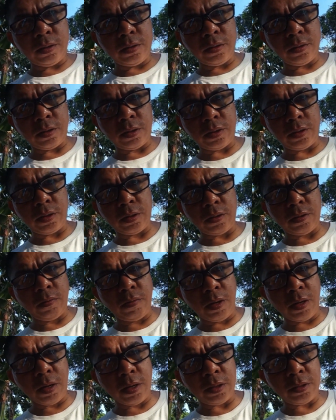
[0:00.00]
Thank you mga
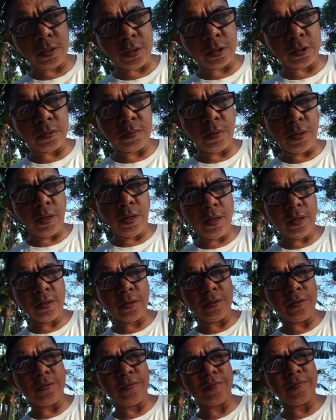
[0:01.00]
ka-DS Vlog.
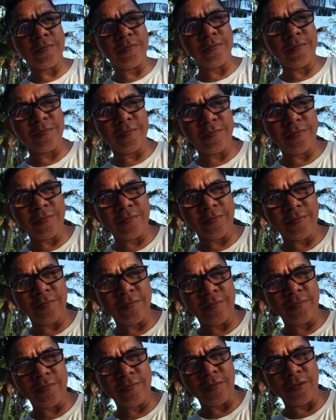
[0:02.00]

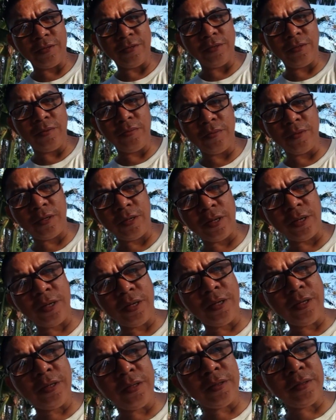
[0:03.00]
Good
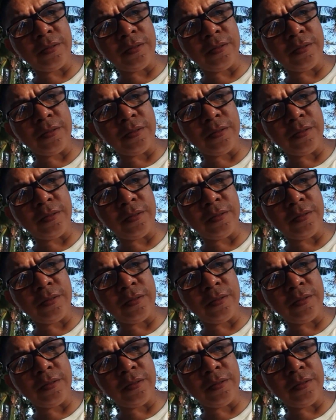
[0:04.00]
morning.